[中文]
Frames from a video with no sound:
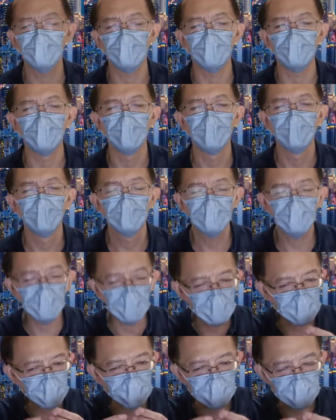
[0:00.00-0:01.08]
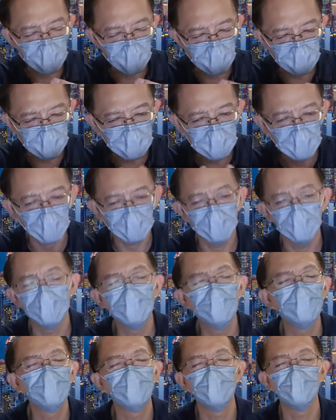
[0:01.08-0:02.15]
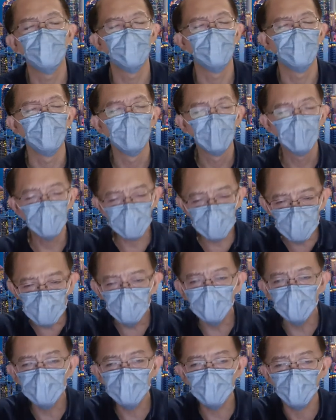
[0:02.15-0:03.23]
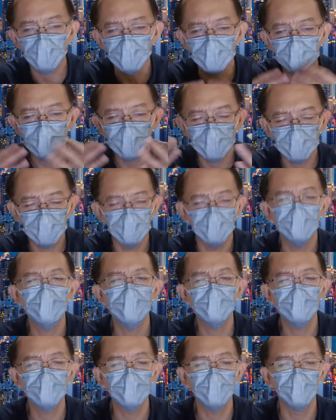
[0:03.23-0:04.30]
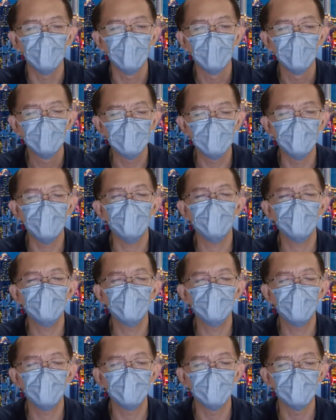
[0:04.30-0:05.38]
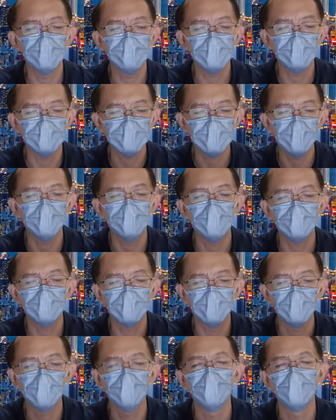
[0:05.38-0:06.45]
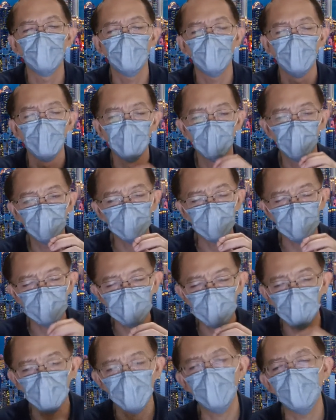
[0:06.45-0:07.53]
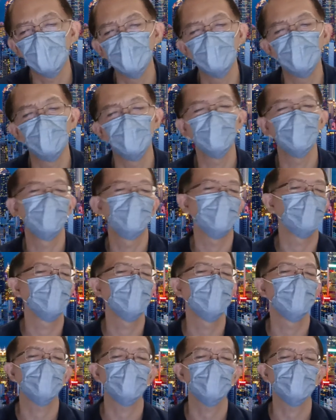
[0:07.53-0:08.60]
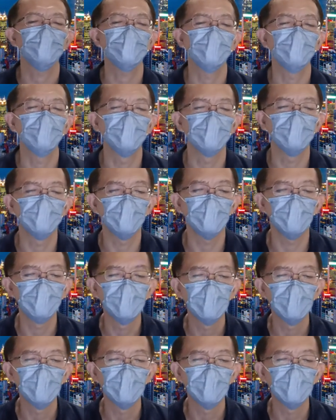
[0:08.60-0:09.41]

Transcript: 港。香港只占很小的一部分而已，它主要是投资到全世界其他地方的这个债券啊、股票或者少量一点点房地产这一类的啊，